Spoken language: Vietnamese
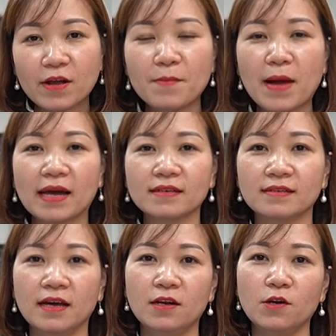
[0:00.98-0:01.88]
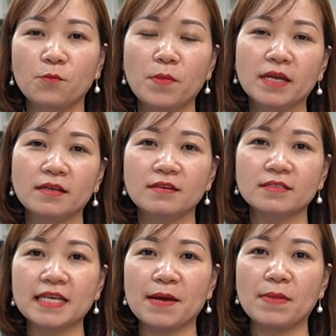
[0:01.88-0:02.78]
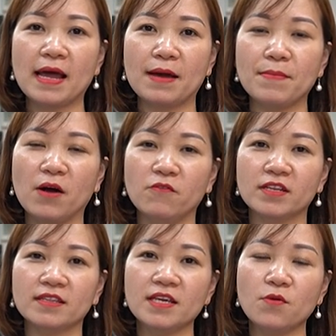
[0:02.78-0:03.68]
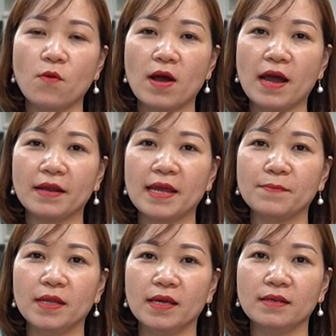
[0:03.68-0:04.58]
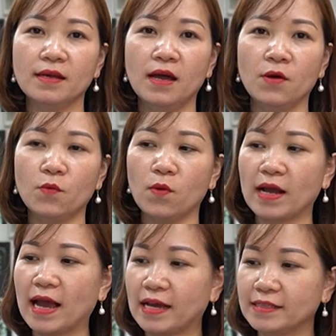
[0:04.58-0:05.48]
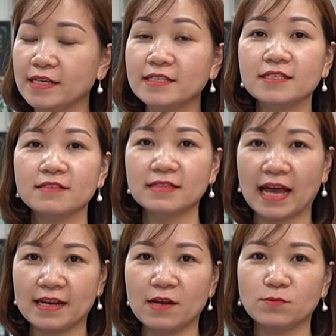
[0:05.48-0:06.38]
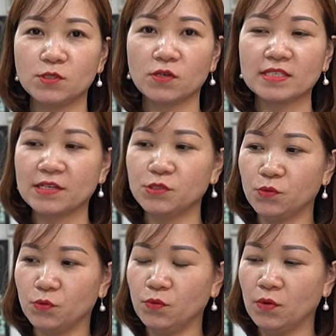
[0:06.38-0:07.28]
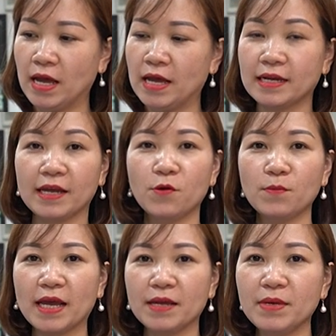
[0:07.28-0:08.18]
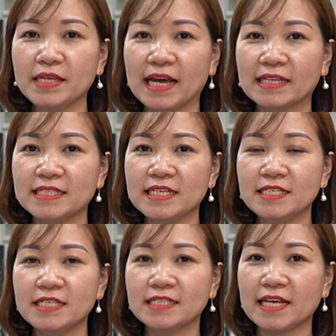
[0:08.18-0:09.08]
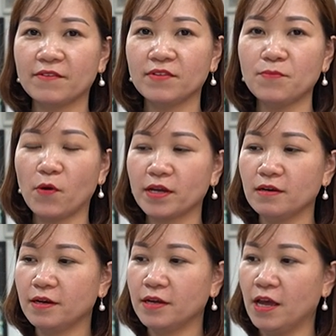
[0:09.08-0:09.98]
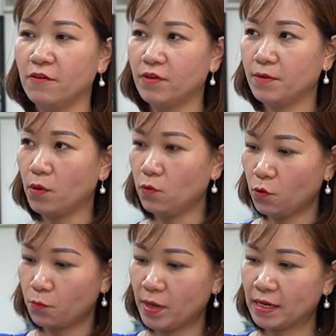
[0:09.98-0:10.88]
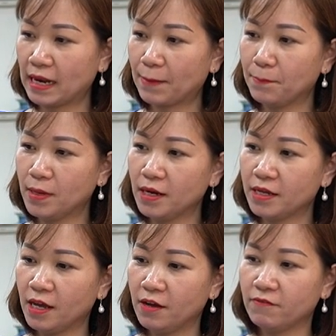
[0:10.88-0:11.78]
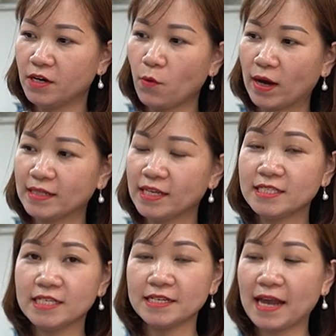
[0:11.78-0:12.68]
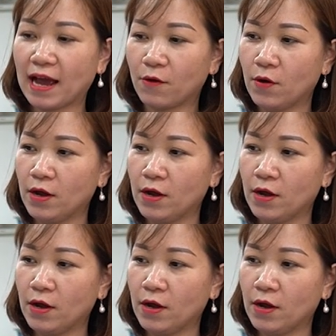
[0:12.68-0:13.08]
các bạn, lục bình được xem là bảo vật tinh hoa đem đến của cải tích chữ tài lộc cho gia chủ. Ngày hôm nay Bích Nhạn xin chia sẻ với mọi người về mẫu lục bình 50 với họa tiết chỉ đào